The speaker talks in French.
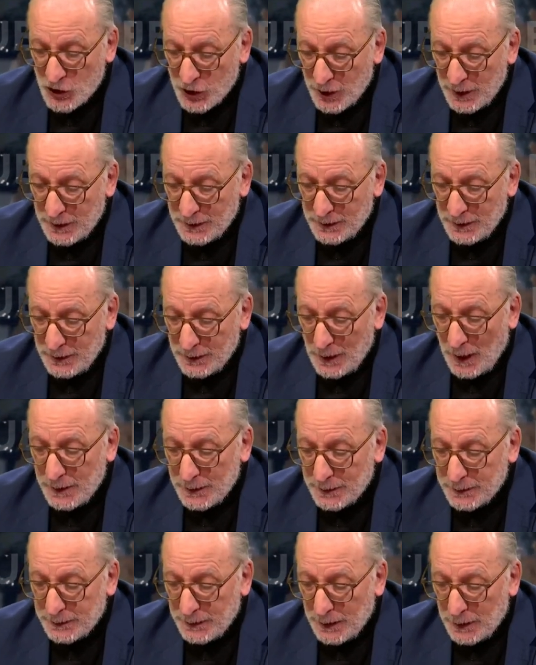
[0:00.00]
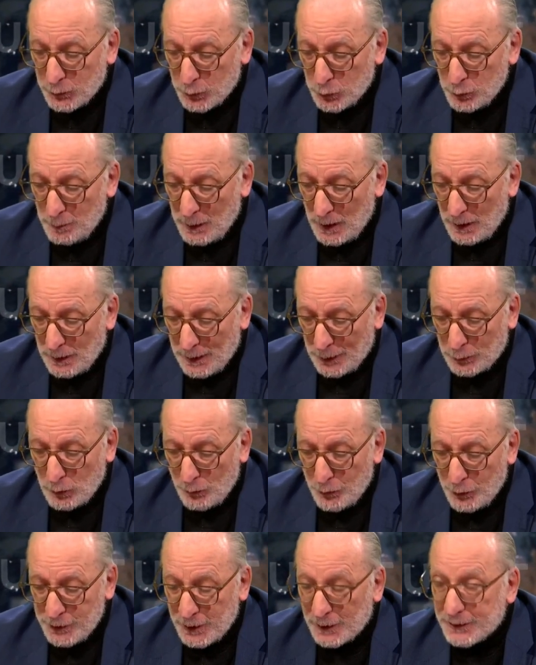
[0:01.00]
J'ai aidé Haïti et Cuba à
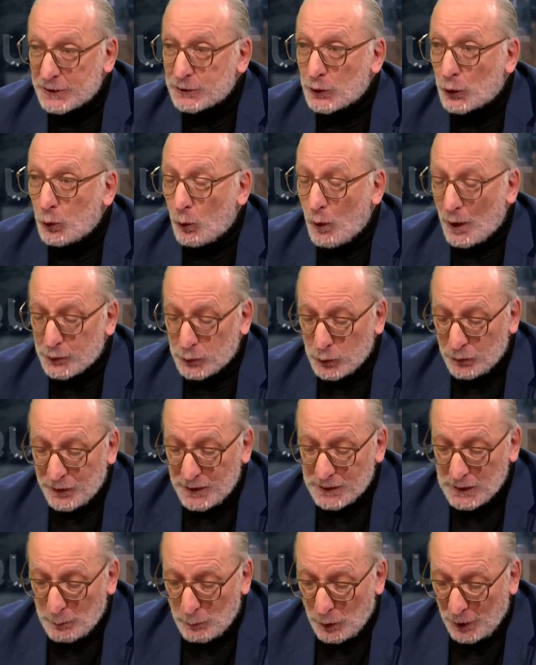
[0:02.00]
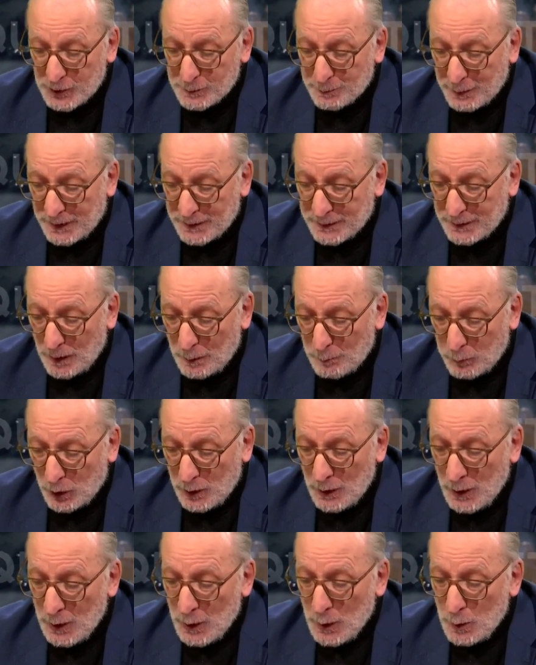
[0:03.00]
devenir des endroits suffisamment
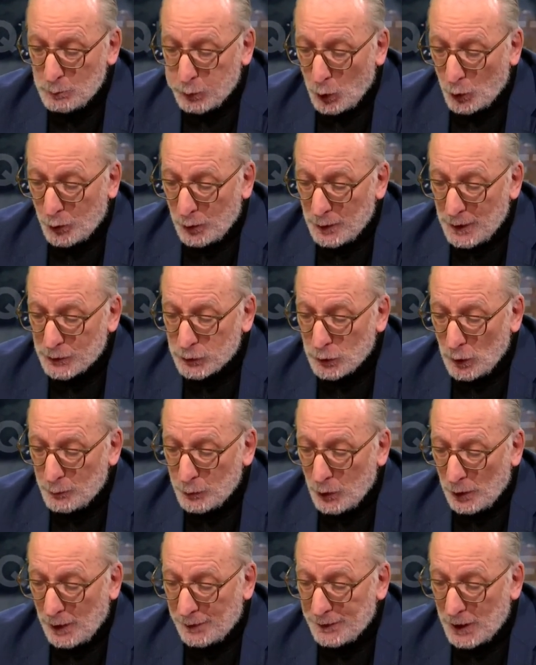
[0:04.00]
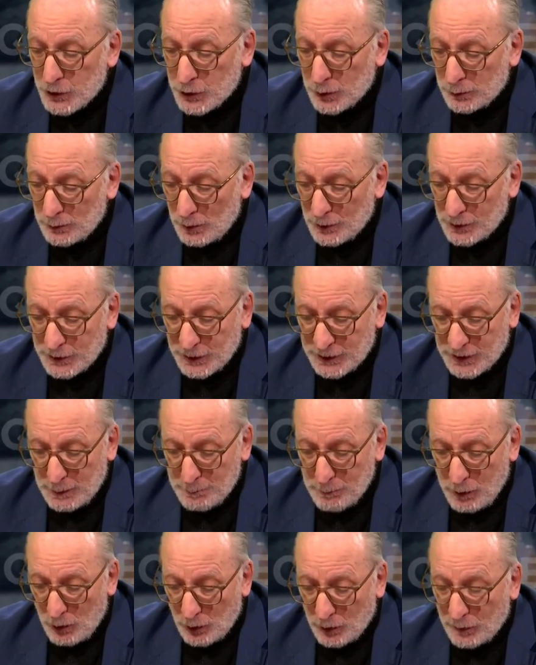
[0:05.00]
respectables pour que les hommes de la National
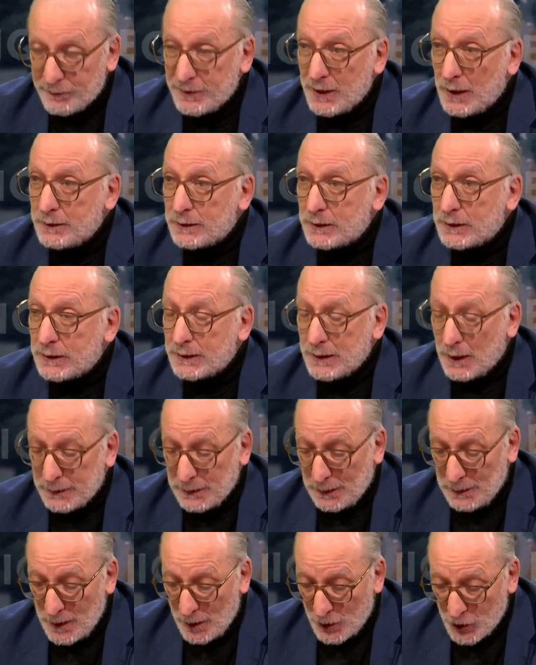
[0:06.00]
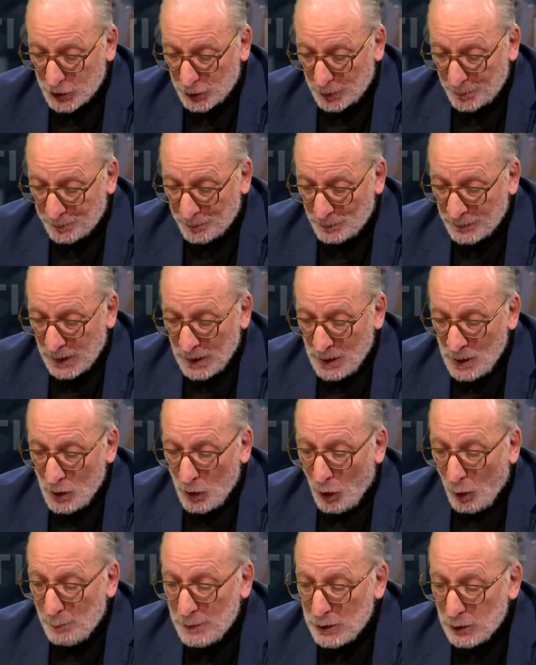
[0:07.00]
City Bank viennent y gagner de l'argent.
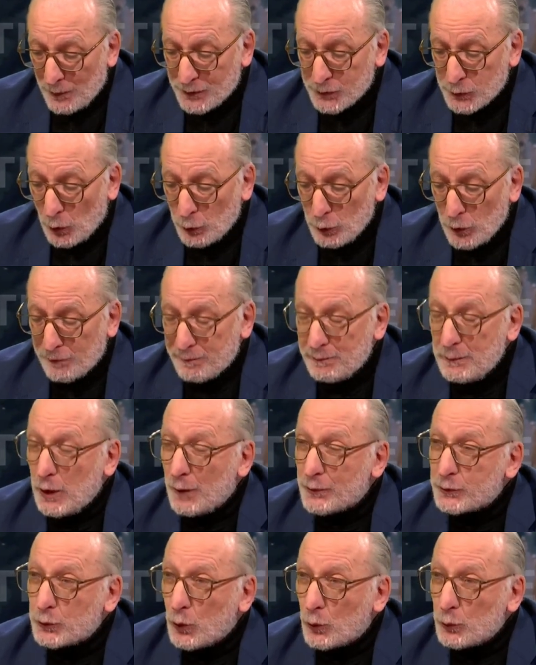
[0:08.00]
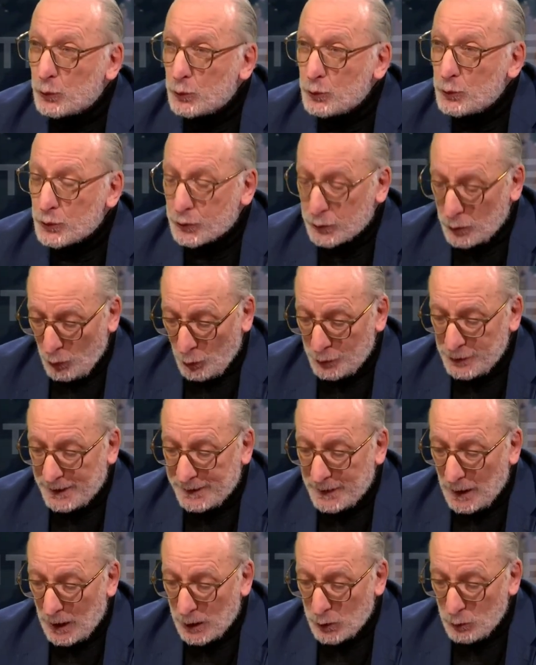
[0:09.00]
En 1909-1912, au
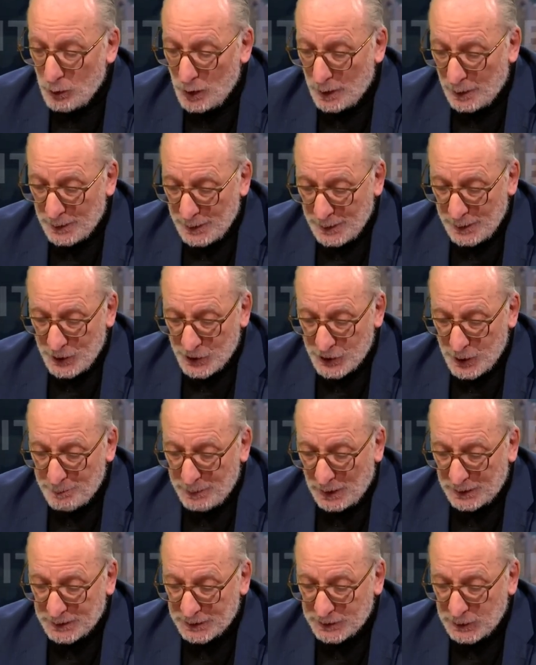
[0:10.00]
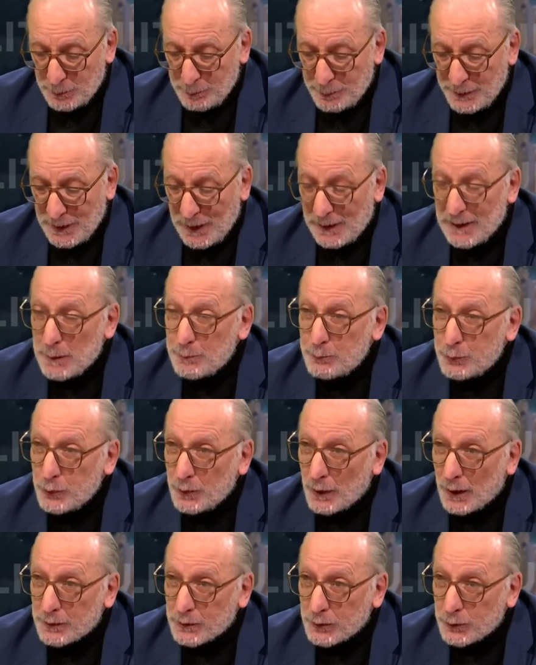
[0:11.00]
Nicaragua, j'ai participé à
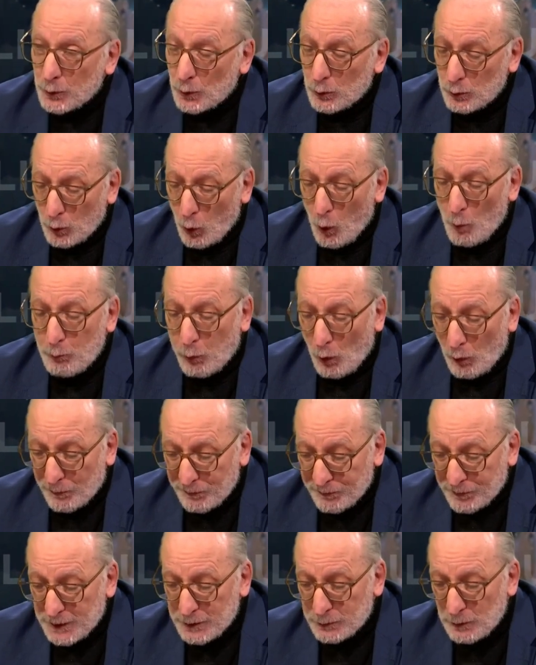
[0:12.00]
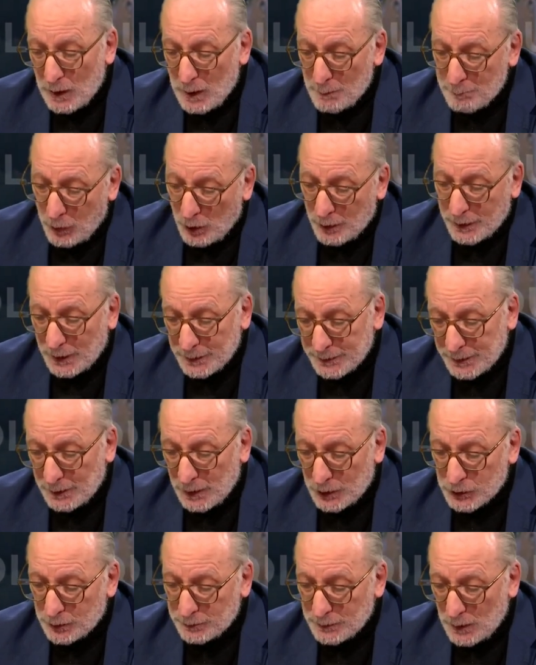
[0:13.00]
l'épuration au profit de la Banque
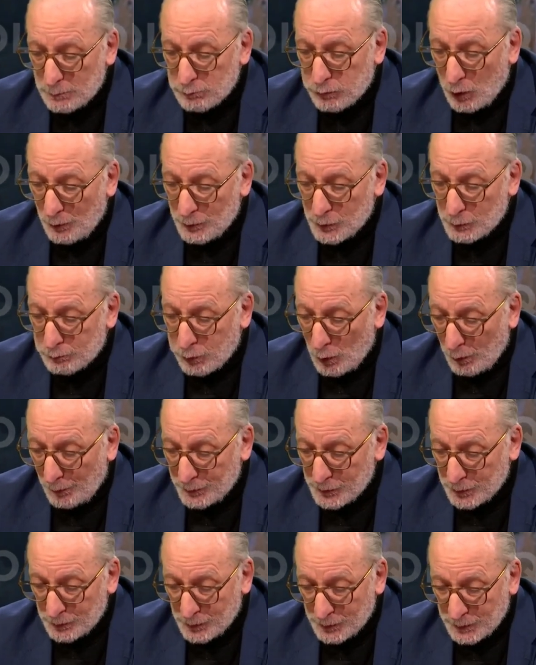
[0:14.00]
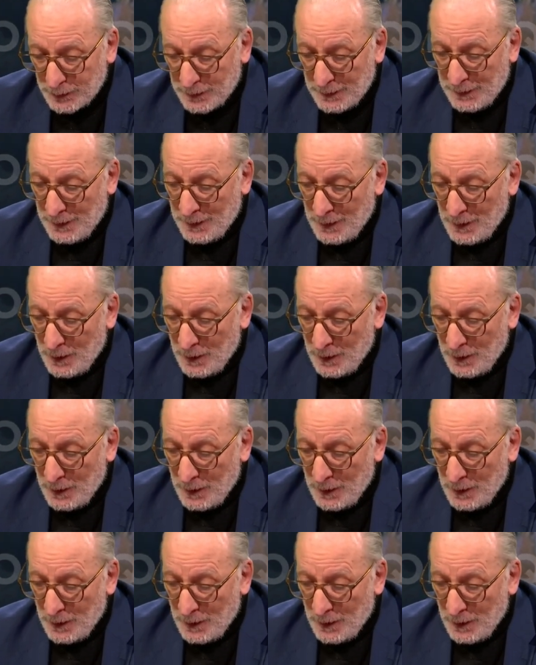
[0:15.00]
internationale Brown Brothers.